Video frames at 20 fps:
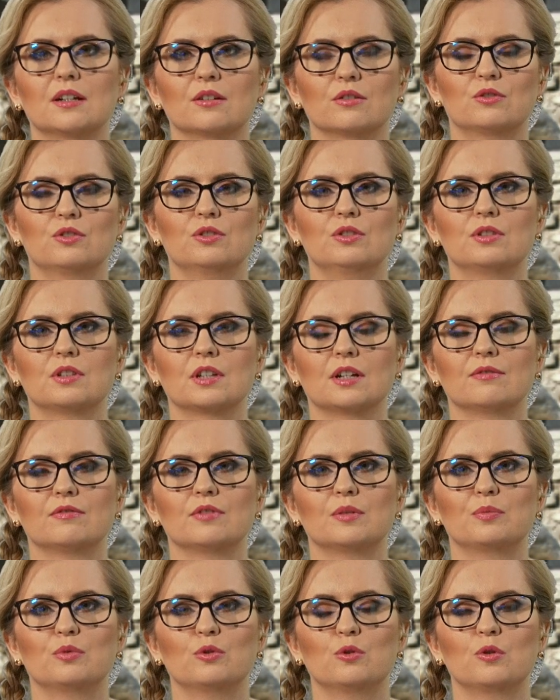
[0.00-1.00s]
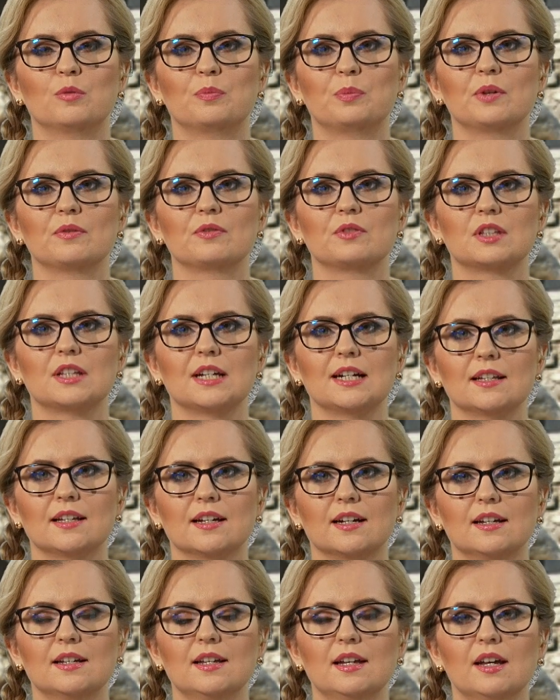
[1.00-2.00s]
rocznica wybuchu
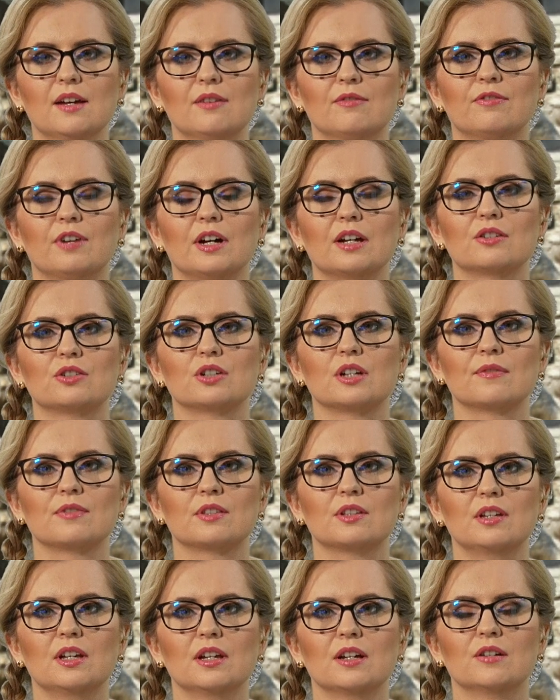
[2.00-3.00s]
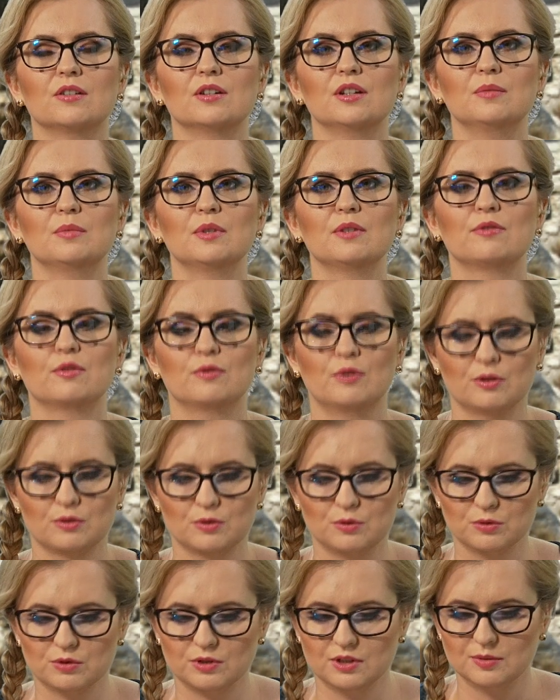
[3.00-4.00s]
Powstania Warszawskiego i my w
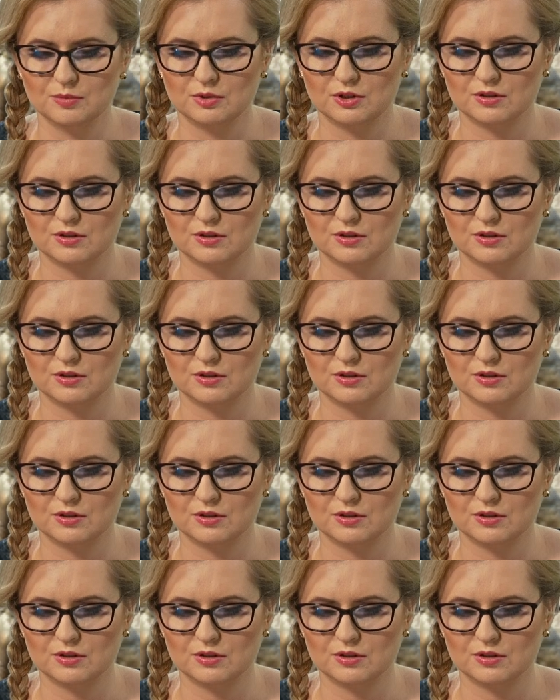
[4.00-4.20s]
związku z tym,